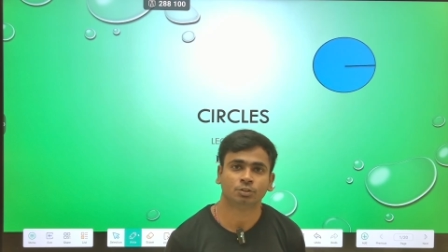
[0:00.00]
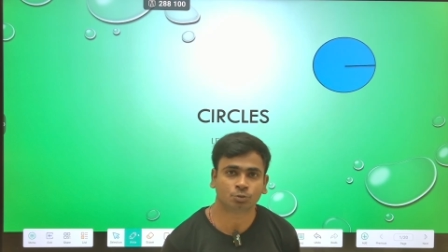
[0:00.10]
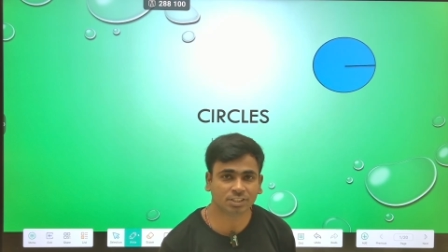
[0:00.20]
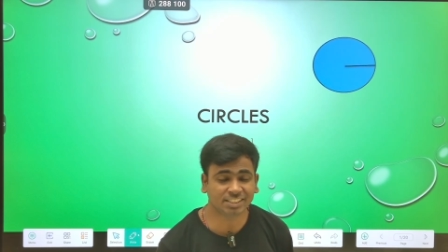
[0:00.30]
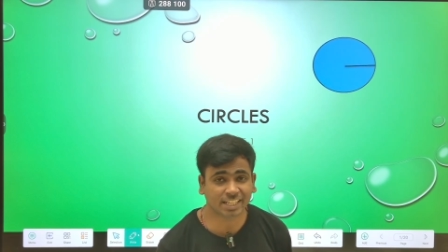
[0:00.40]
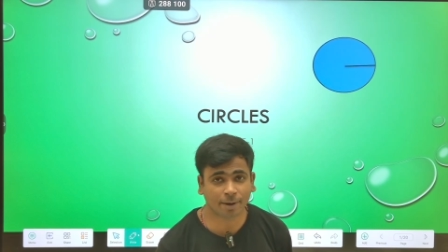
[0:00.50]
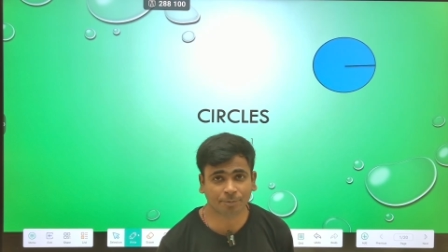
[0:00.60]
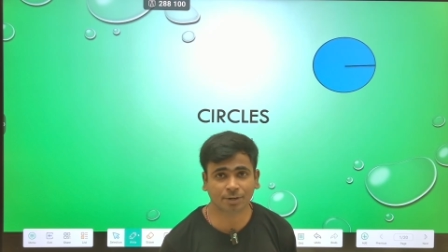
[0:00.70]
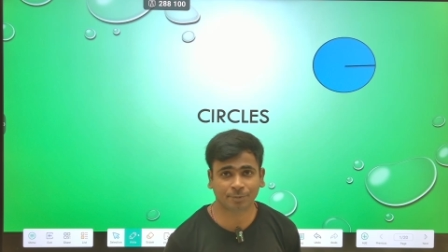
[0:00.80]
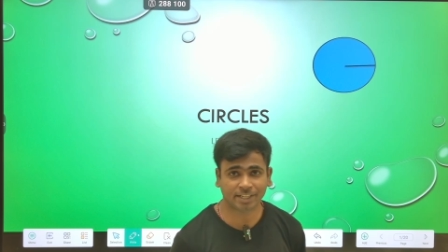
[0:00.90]
तो इस
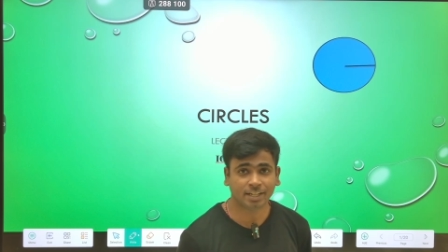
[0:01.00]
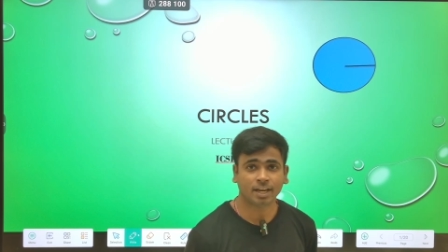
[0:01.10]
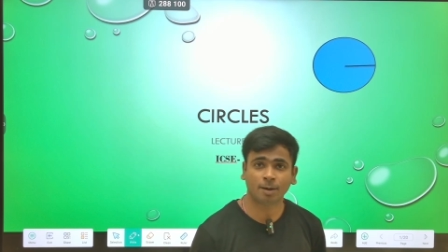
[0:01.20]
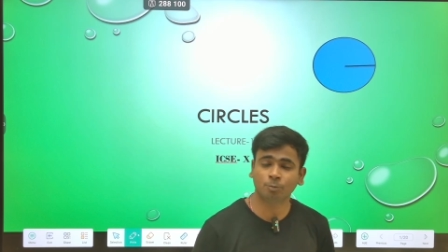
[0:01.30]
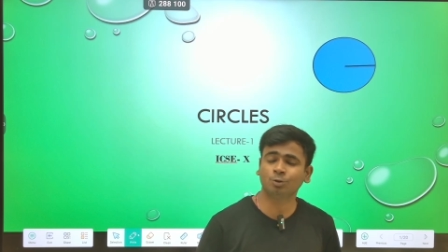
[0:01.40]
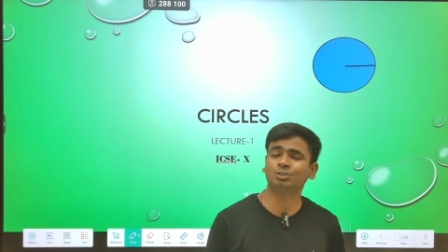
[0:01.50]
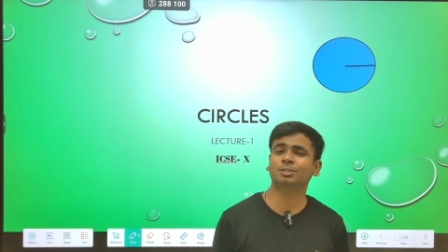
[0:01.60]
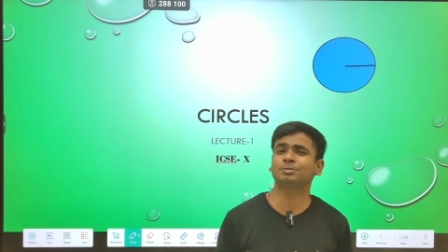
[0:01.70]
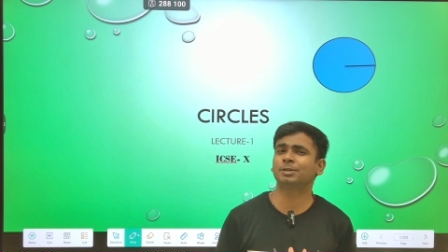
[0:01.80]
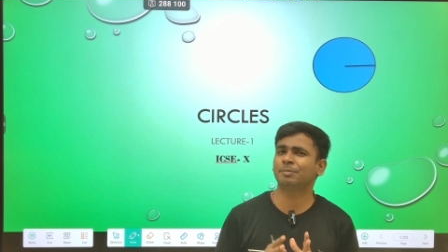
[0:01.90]
चैप्टर में हम लोग को
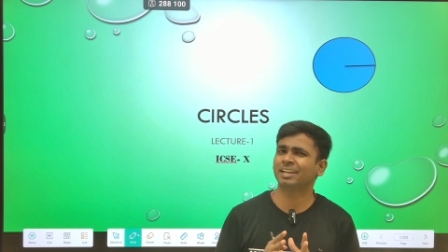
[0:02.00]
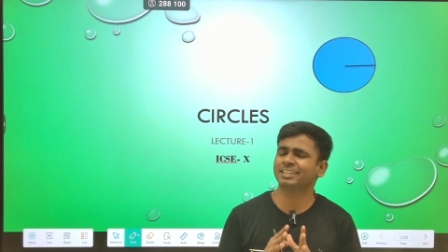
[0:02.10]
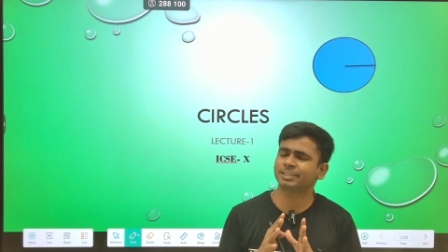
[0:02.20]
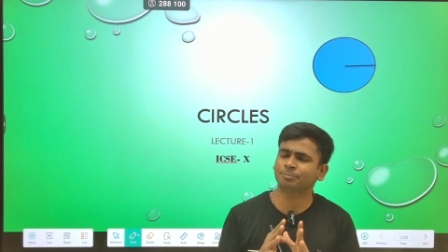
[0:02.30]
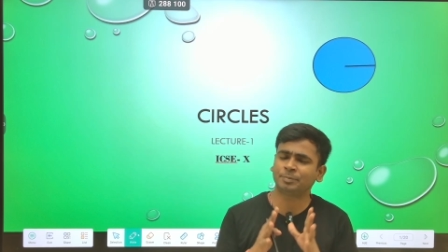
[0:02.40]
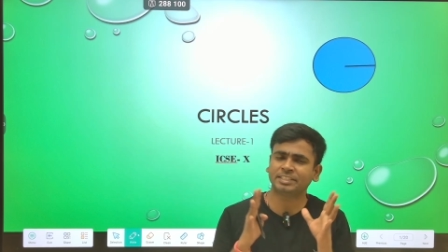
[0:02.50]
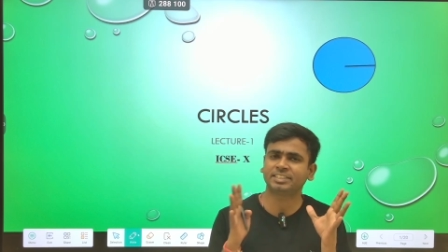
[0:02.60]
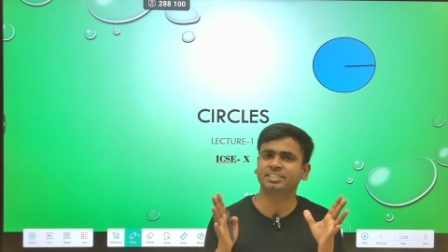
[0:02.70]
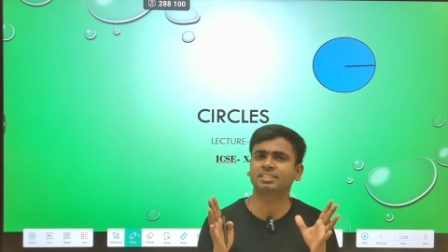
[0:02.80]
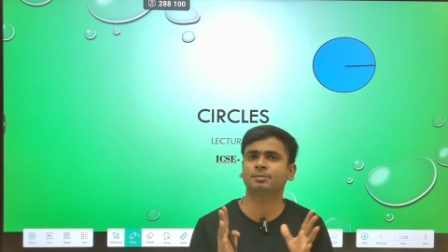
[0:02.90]
सबसे पहले एकदम
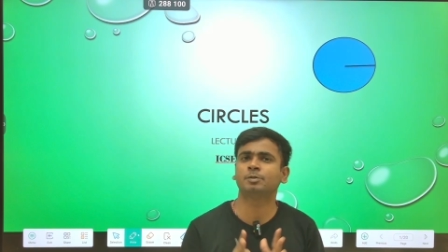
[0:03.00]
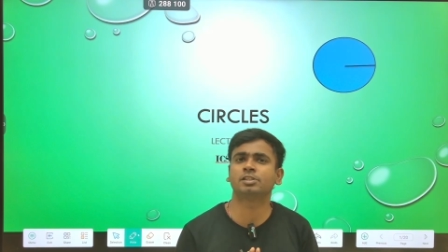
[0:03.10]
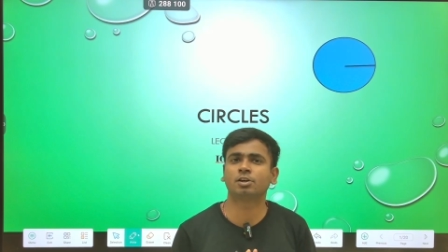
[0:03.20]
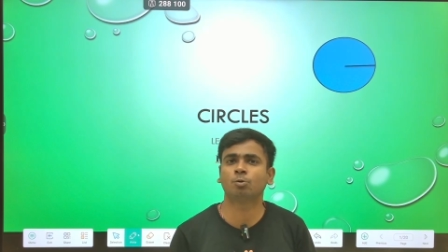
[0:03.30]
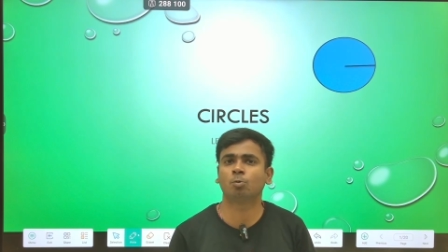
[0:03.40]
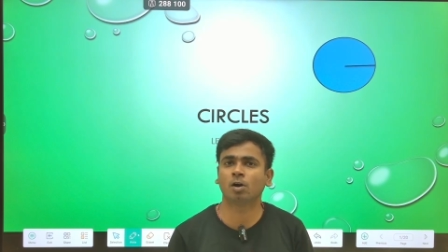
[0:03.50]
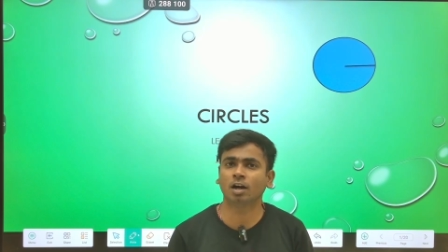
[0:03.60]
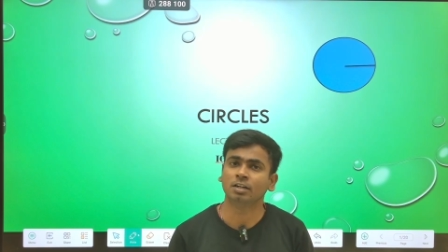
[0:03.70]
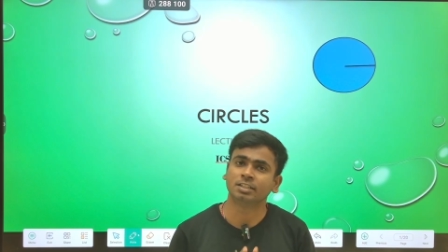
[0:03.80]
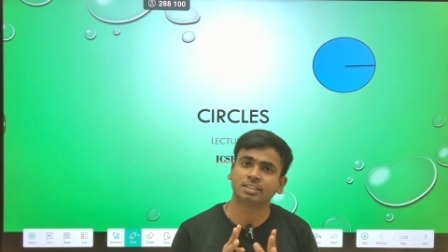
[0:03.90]
बेसिक से समझना होगा
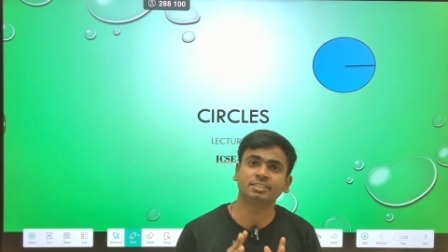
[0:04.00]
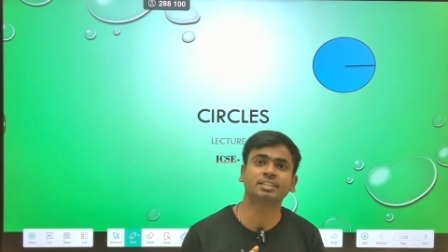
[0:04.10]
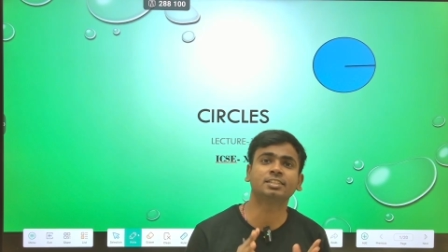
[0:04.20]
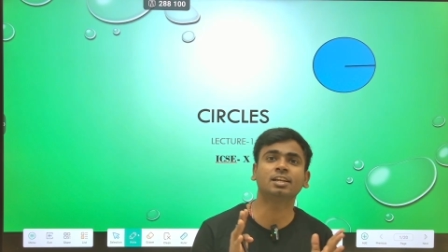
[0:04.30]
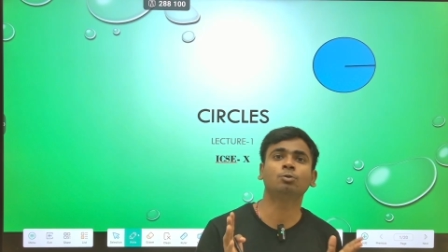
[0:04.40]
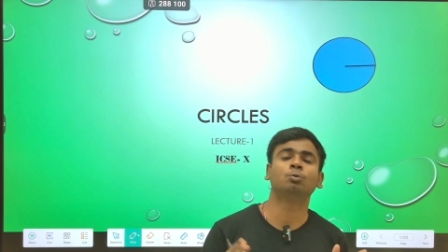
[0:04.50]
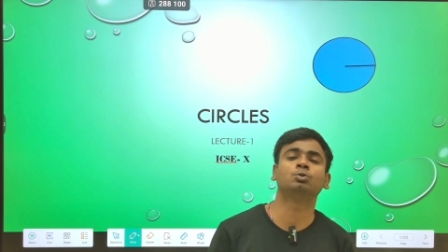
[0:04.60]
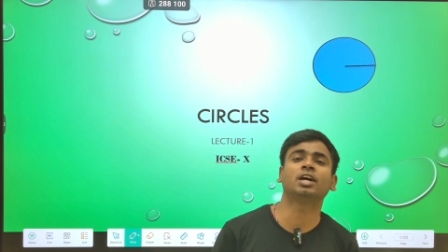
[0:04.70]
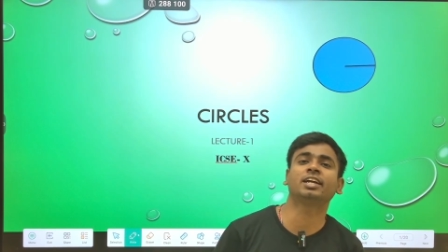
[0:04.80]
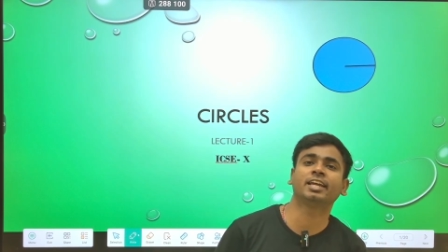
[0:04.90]
कि सर्कल
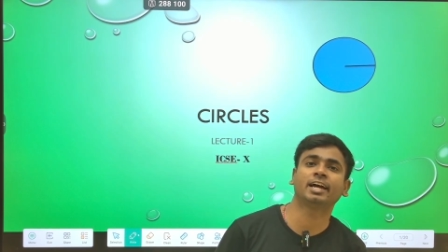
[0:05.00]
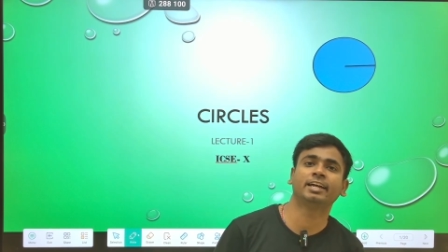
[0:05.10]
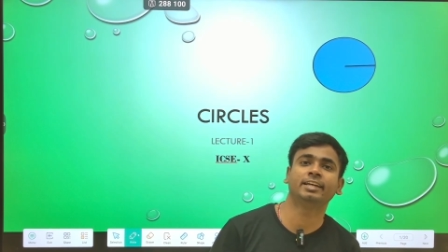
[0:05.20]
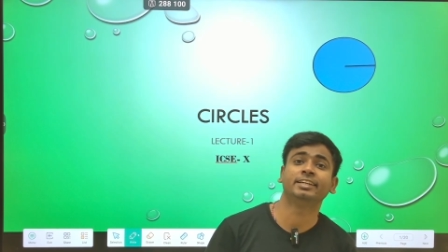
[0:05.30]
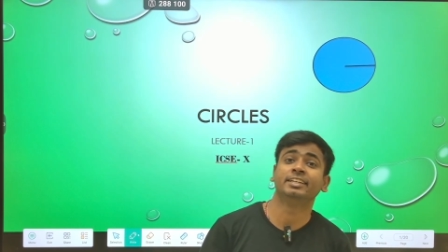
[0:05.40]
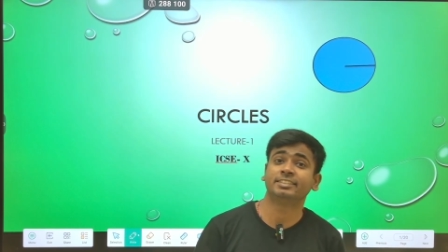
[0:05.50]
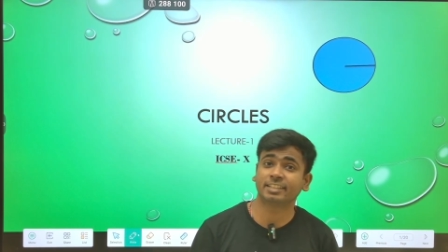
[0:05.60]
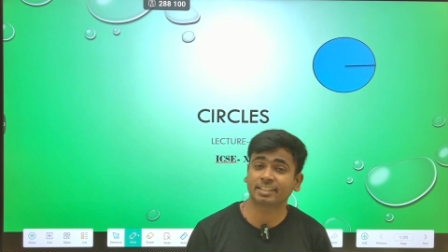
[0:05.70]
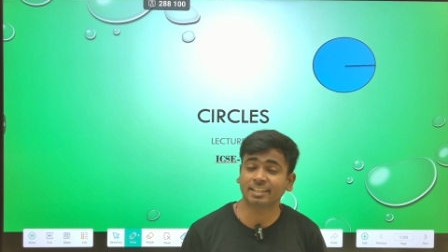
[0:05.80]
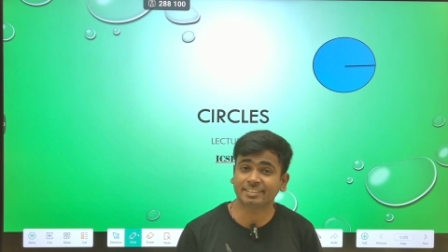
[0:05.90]
होता क्या है
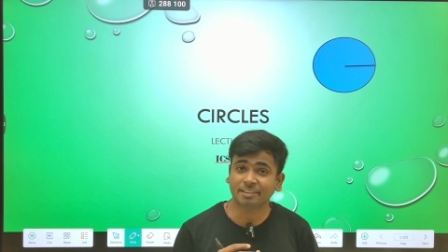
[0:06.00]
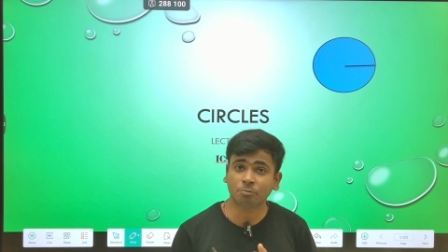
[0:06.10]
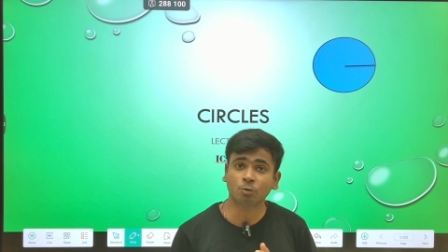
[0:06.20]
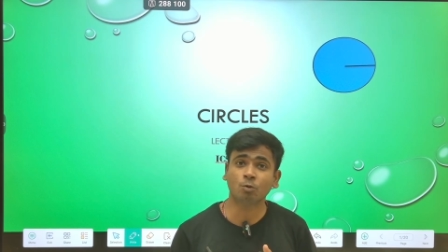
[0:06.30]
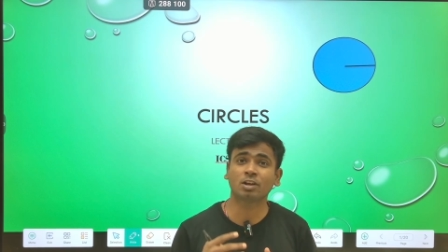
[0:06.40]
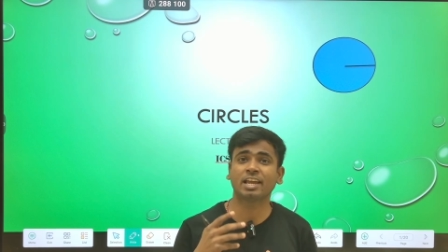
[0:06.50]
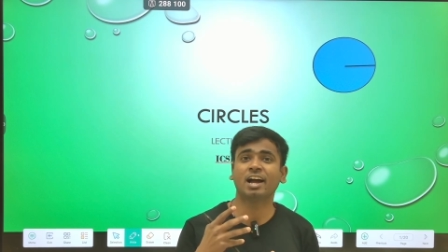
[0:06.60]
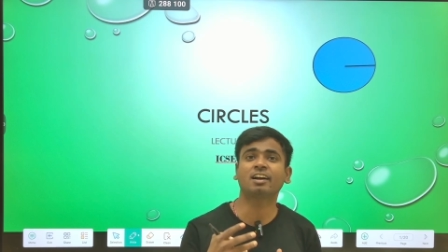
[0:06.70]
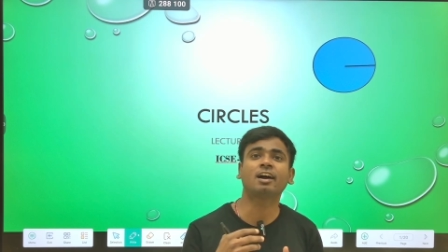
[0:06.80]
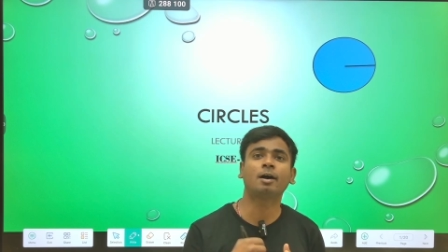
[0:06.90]
सर्कल से हम लोग को
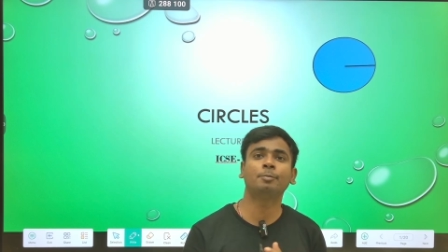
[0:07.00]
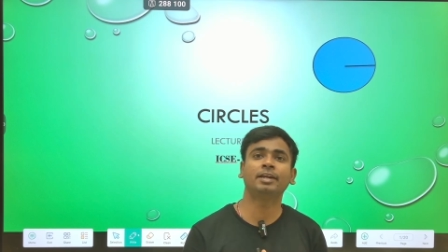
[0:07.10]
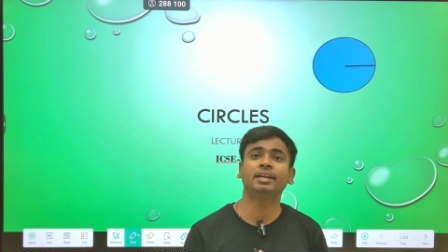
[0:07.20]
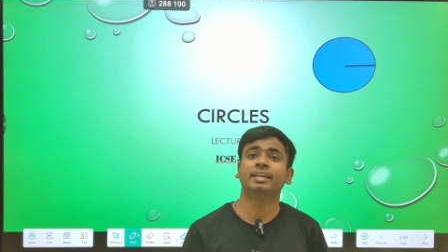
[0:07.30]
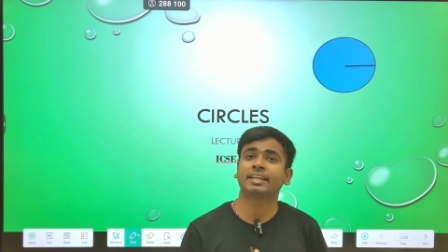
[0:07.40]
क्या काम है